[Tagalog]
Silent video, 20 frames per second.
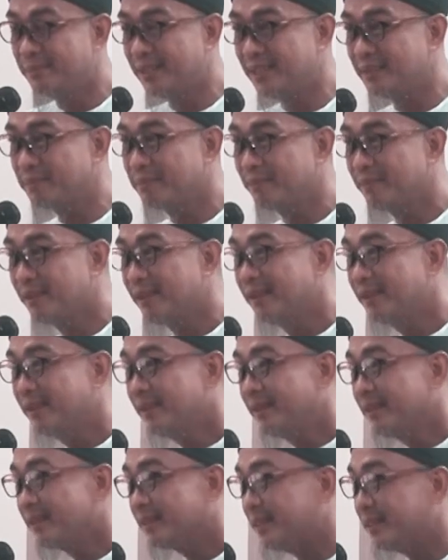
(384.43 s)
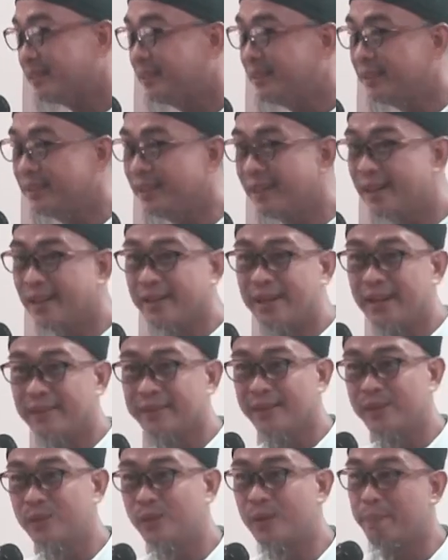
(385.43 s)
Di mat, kas jay tirik
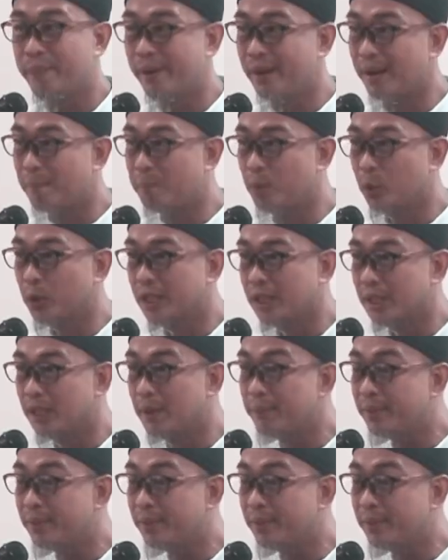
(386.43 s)
na tayo nga panagbuteng.